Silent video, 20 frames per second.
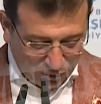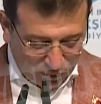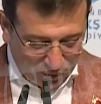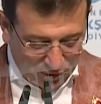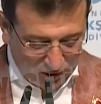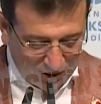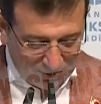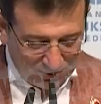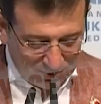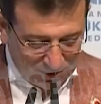
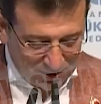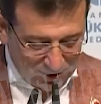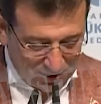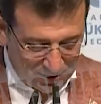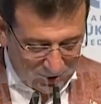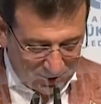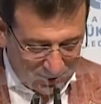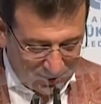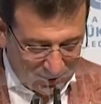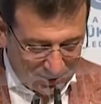Güzel bir
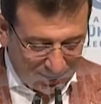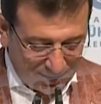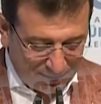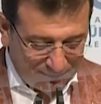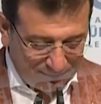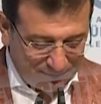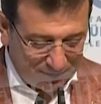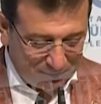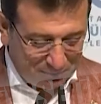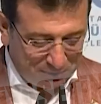
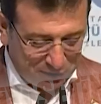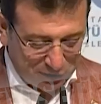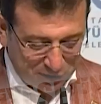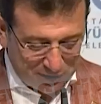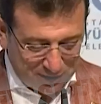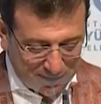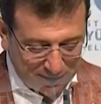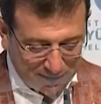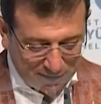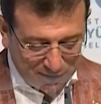hafta
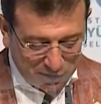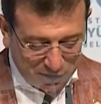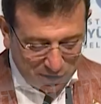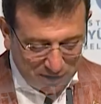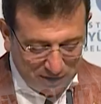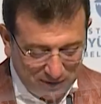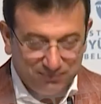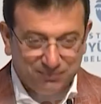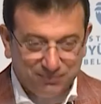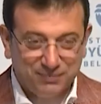
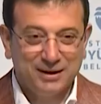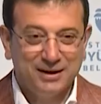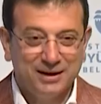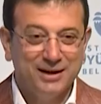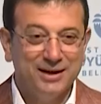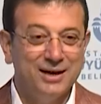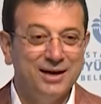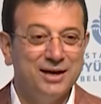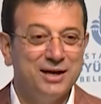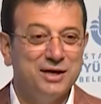başlangıcı,
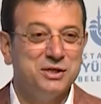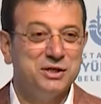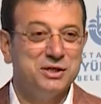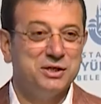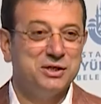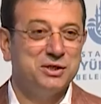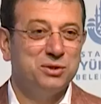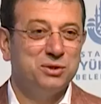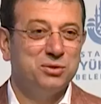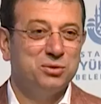
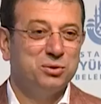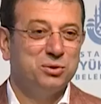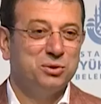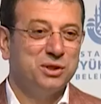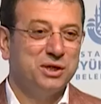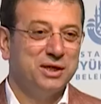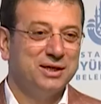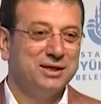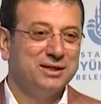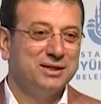enerjisi
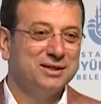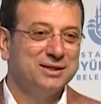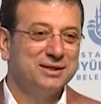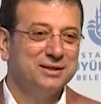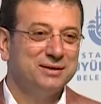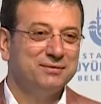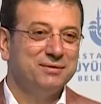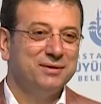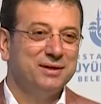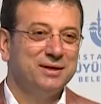yüksek
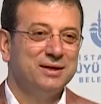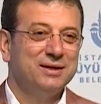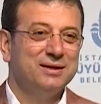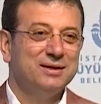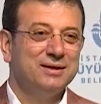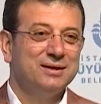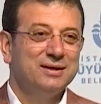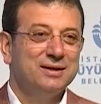ve